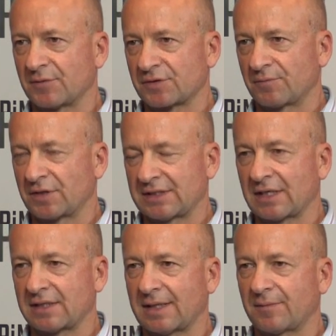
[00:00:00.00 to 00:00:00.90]
może, mogli
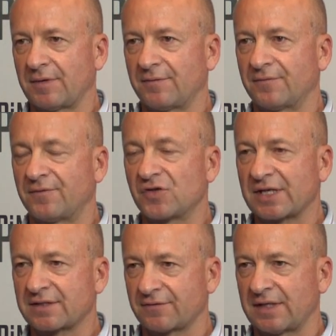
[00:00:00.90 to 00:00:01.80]
sami
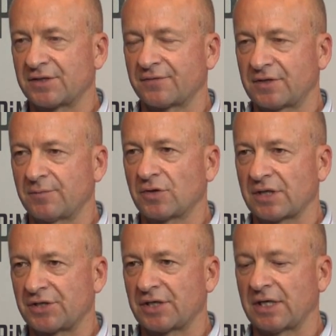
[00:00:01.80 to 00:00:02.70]
wyszacowali, że w tym
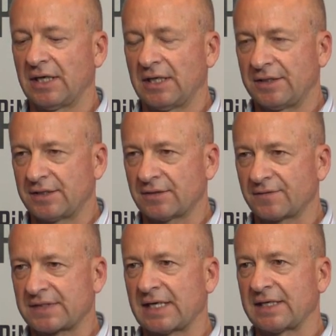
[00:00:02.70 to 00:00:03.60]
okresie nie są
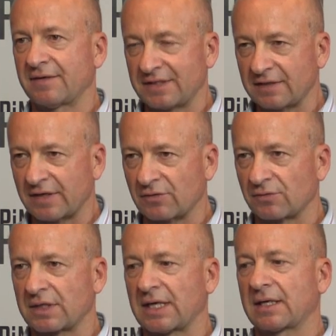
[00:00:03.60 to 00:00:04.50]
w stanie w tych
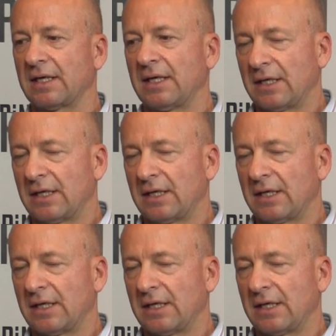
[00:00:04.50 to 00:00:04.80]
warunkach